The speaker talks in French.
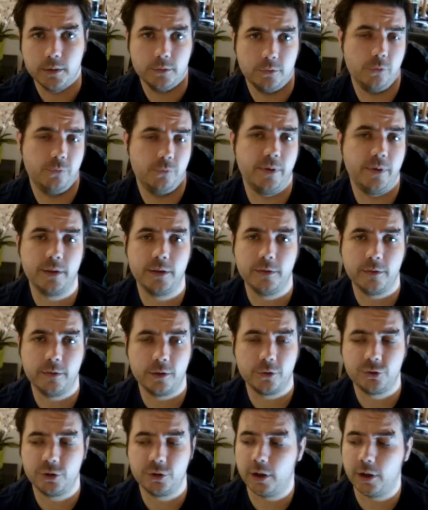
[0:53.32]
de faire des
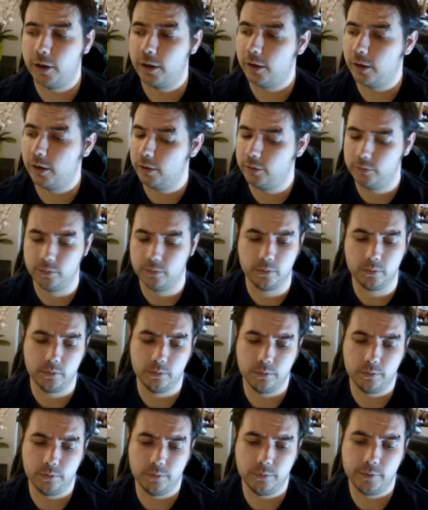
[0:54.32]
achats,
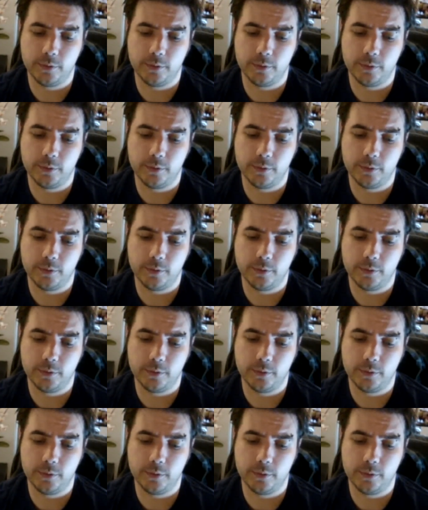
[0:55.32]
de